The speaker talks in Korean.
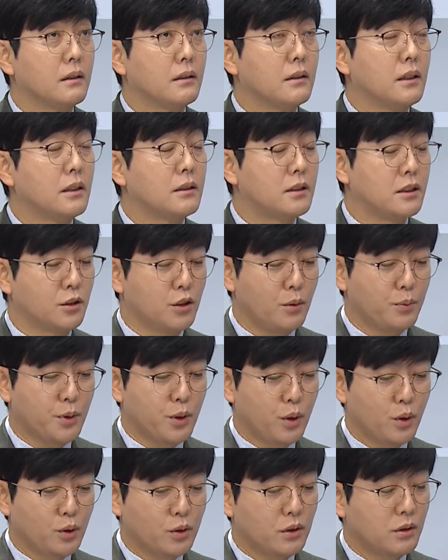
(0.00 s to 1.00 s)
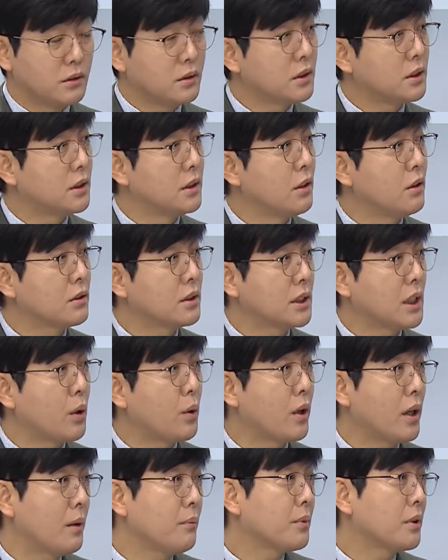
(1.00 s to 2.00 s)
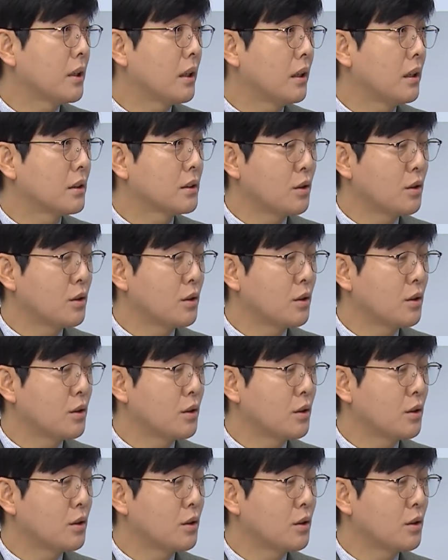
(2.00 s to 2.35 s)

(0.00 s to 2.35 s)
네, 직업교육은 지역사회 함께